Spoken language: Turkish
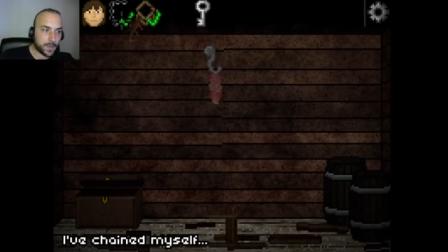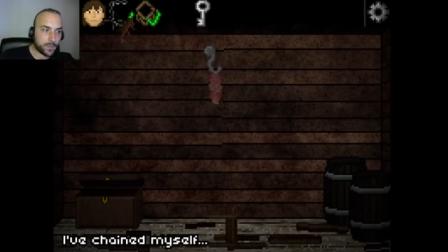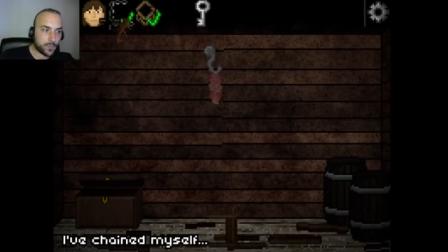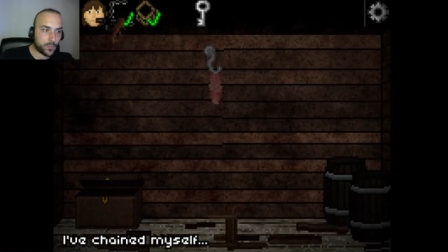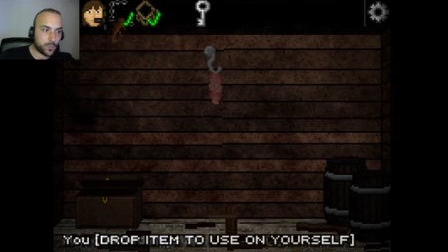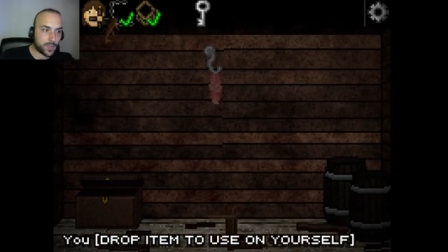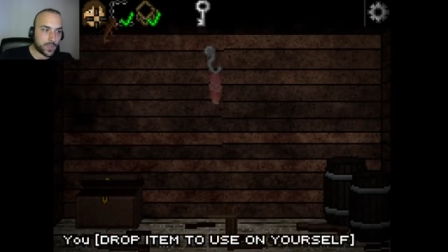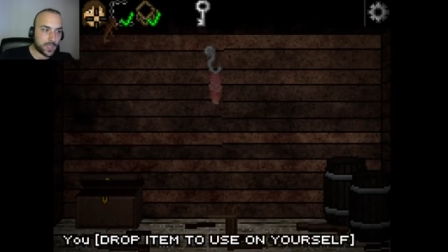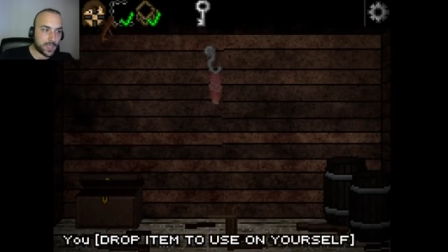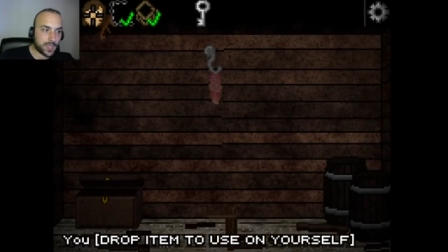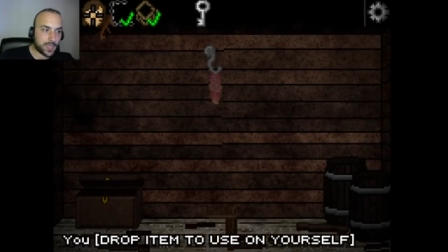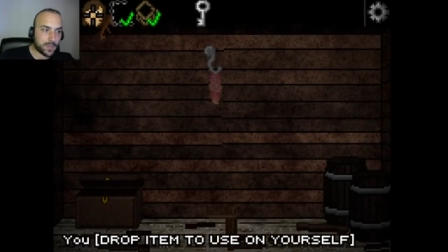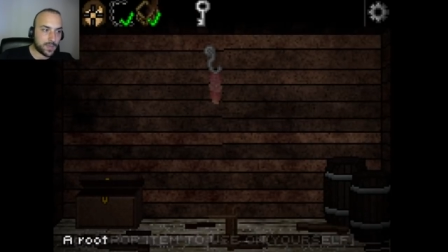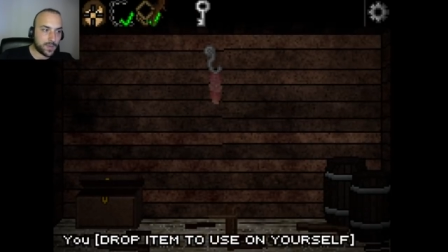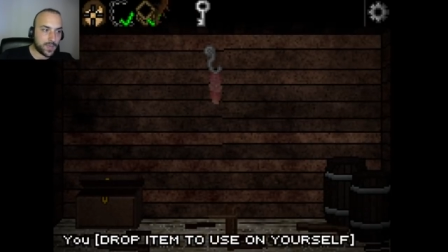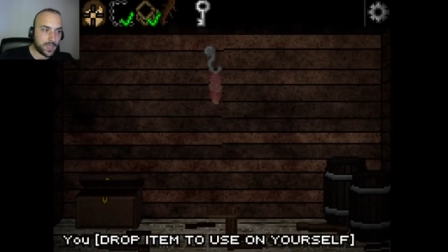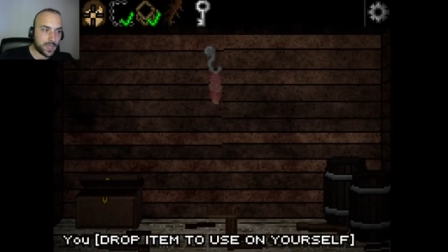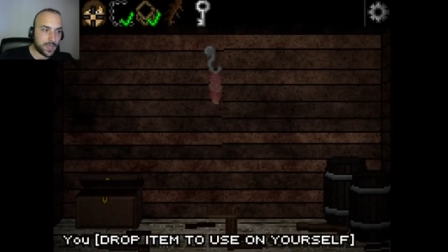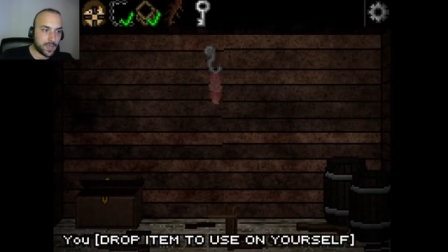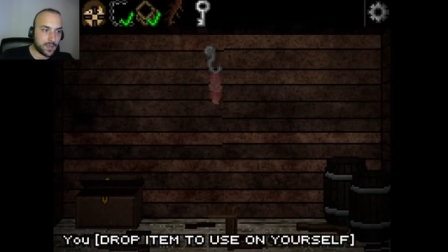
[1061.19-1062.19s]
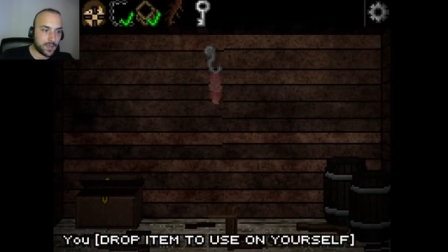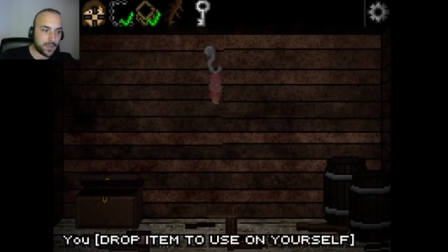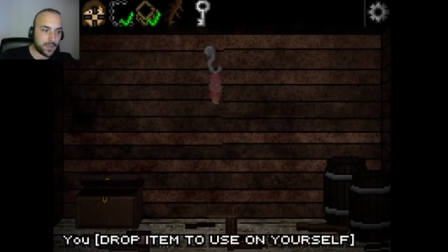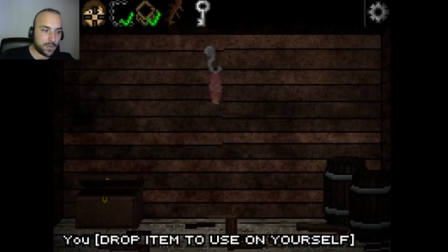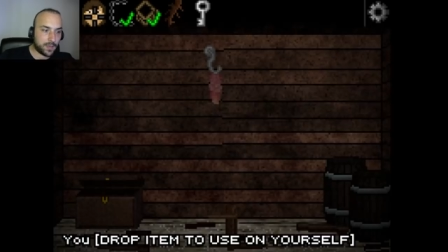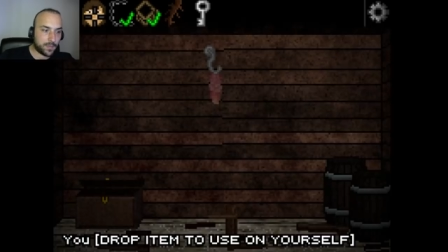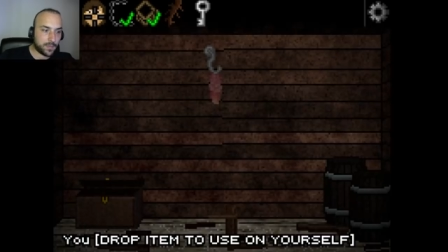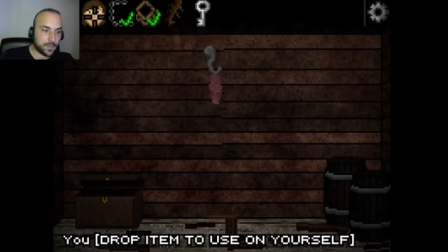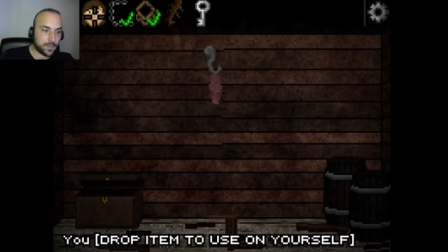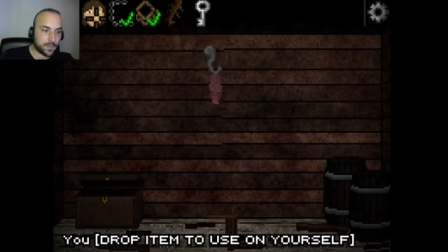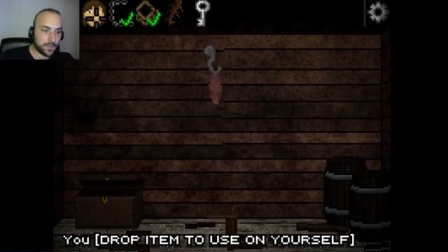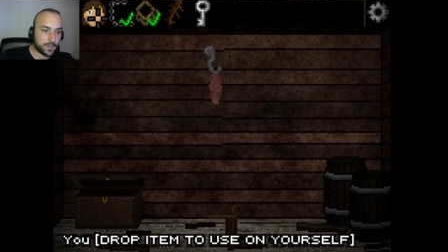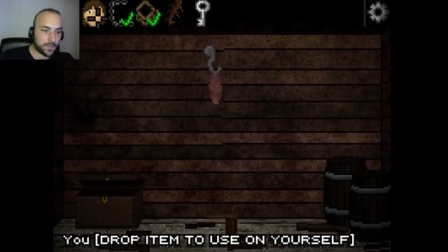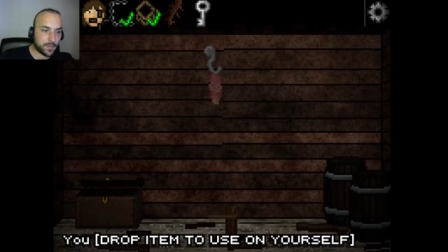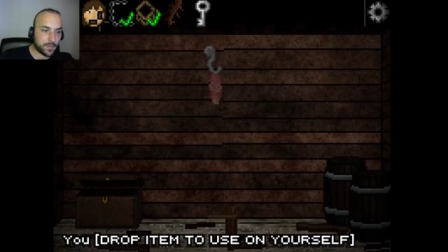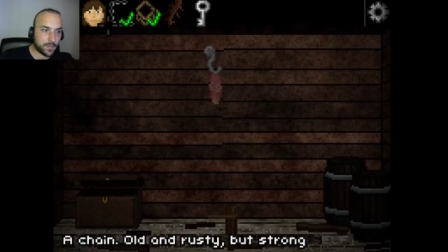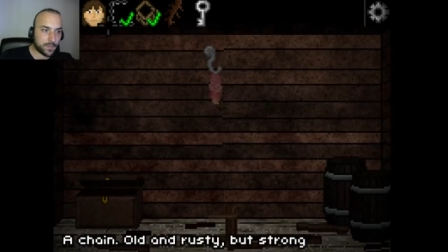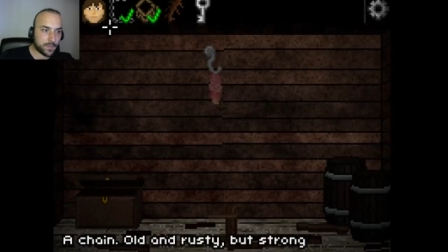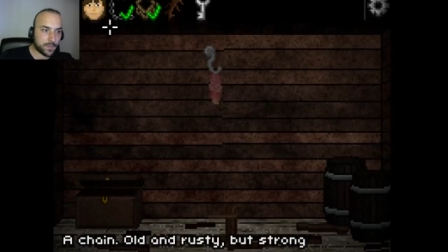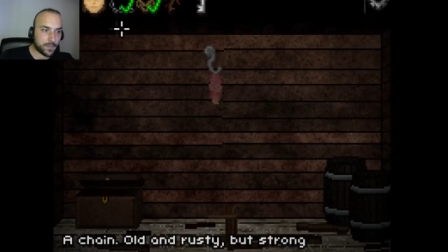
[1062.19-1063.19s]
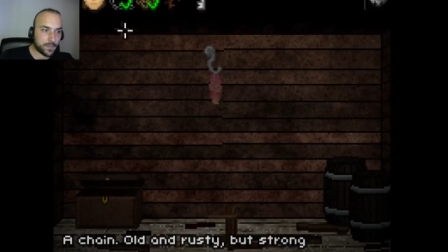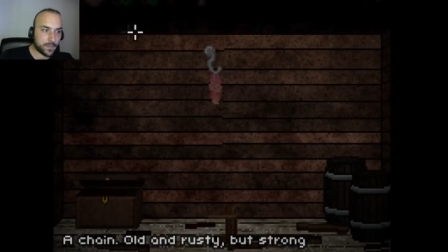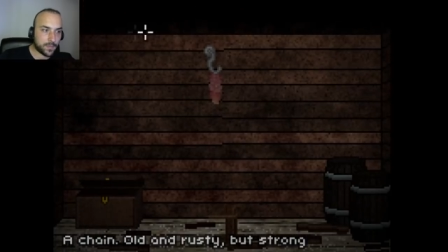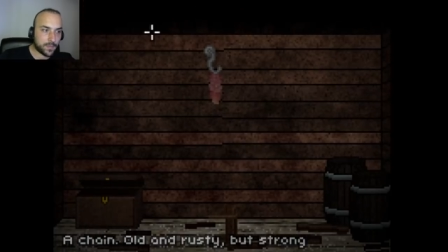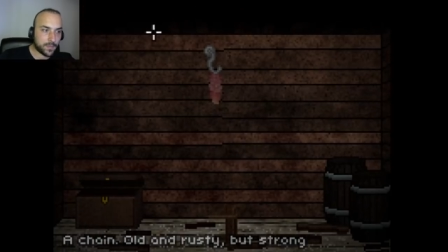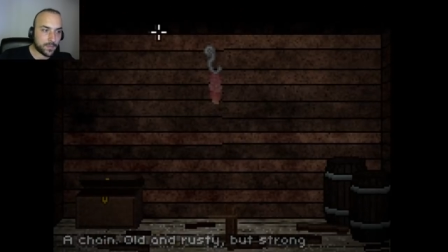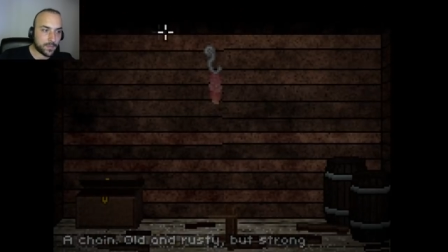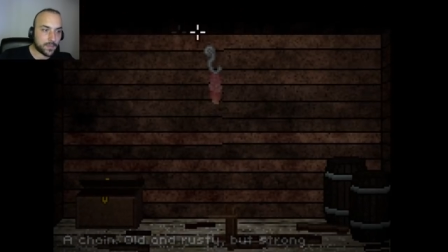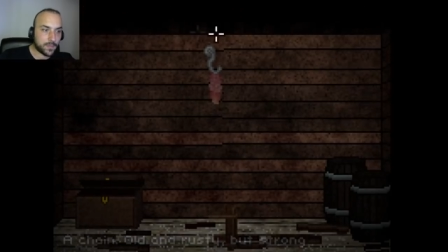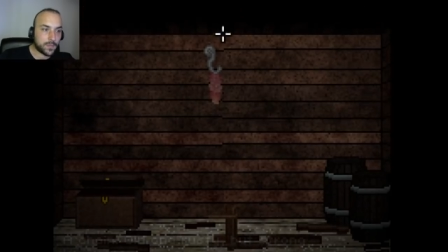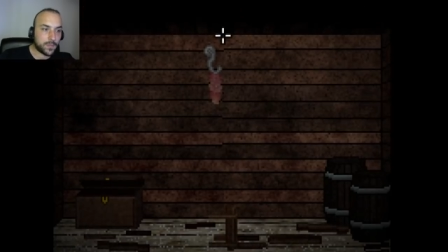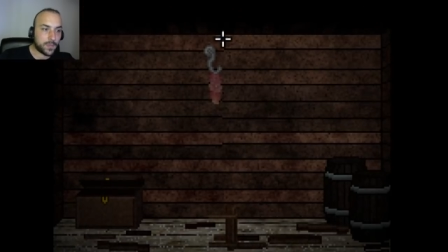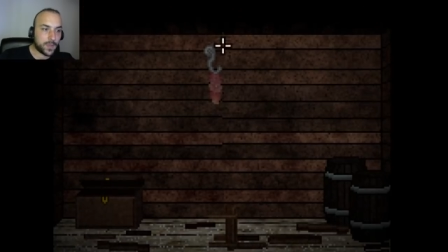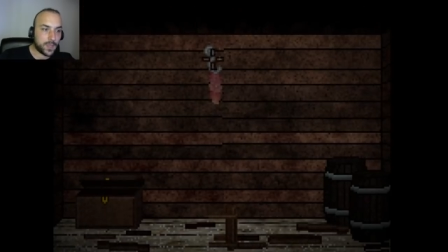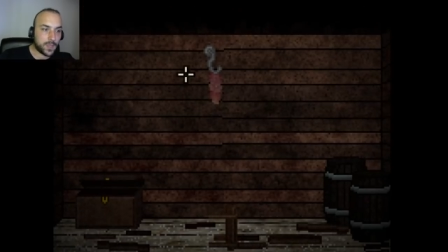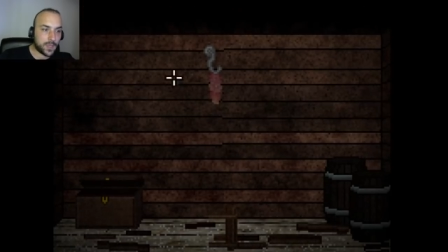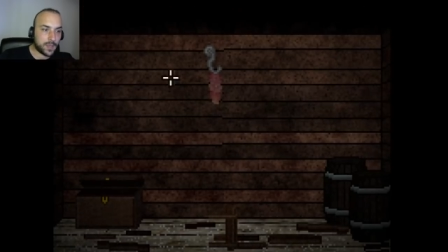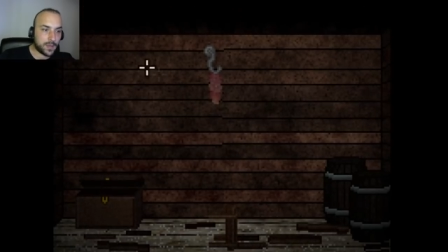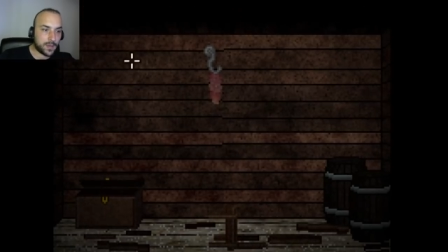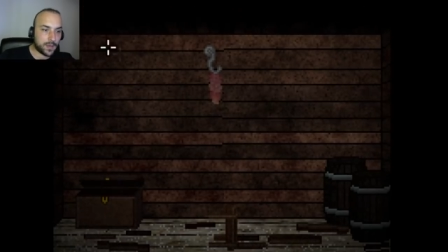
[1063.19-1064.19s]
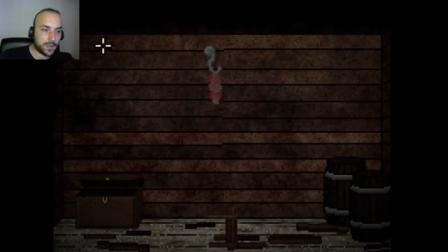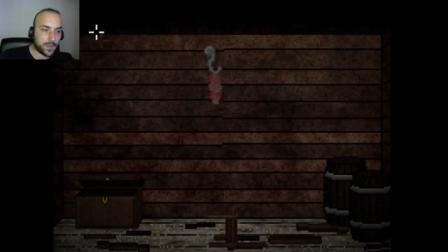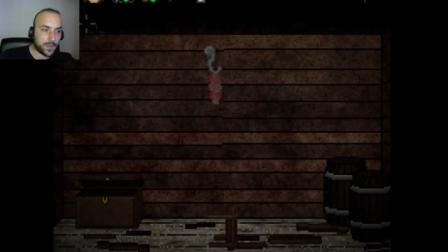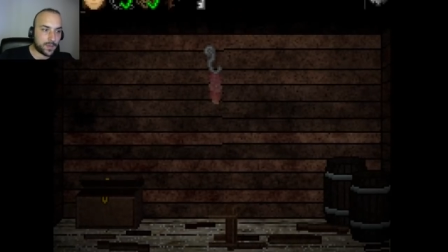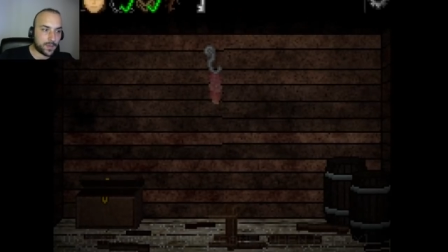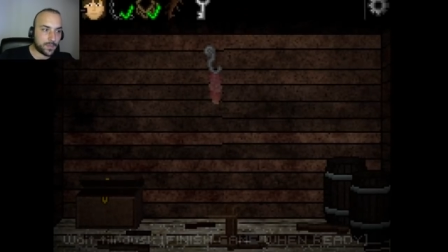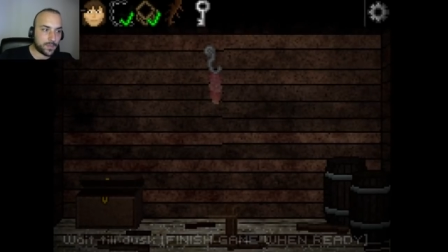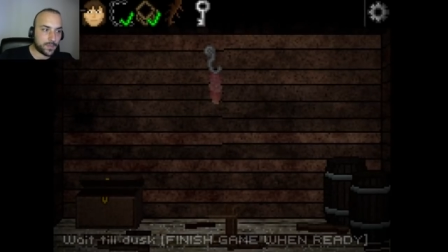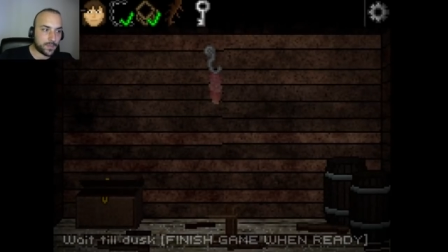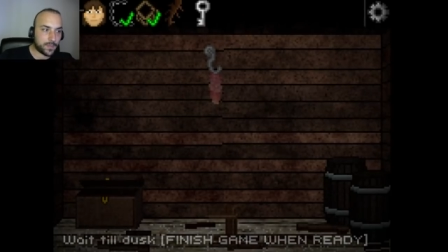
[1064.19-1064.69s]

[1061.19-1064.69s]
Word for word: Bunu da kendime yedireyim. Yediremedim.